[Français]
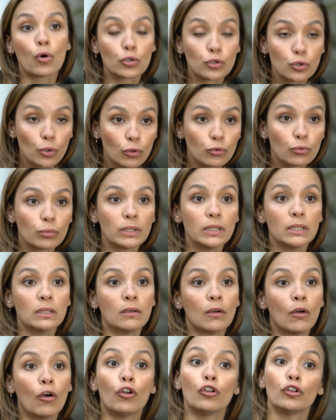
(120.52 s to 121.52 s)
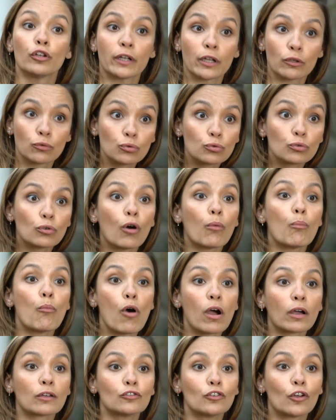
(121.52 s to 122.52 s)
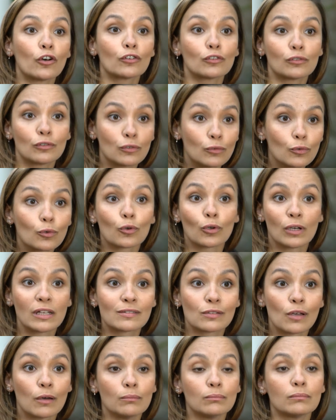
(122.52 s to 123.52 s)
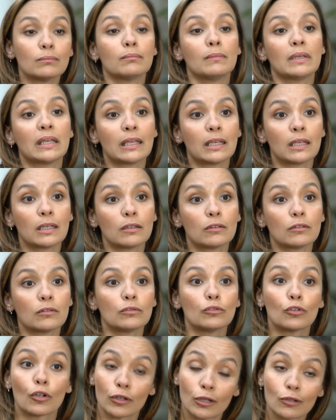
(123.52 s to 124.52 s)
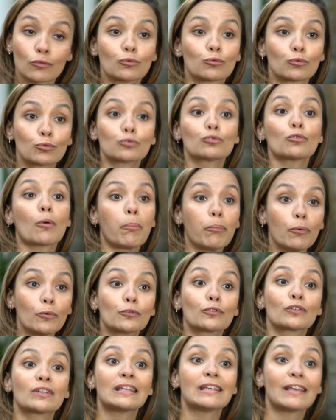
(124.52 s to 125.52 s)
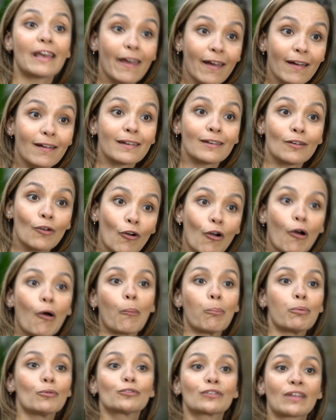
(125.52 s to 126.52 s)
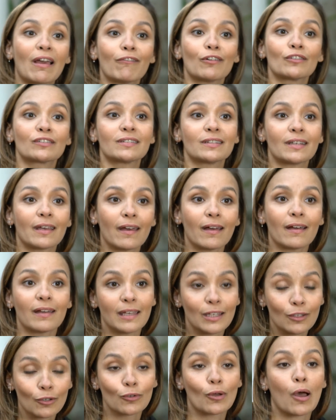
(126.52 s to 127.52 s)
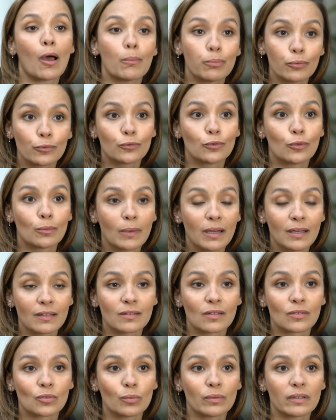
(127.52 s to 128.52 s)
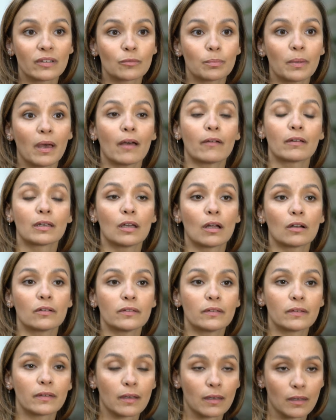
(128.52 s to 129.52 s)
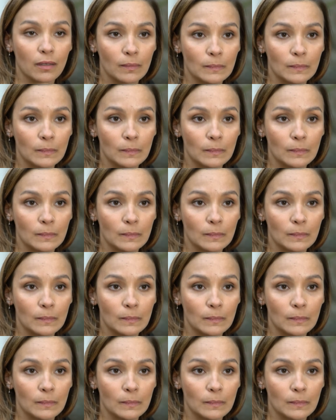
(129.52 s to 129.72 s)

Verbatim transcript: aujourd'hui, il y en a toujours moins que les hommes, mais il y en a toujours plus qu'hier et encore plus qu'avant-hier, et il y en aura plus demain, et c'est ce qu'on espère avec Girls in Tech.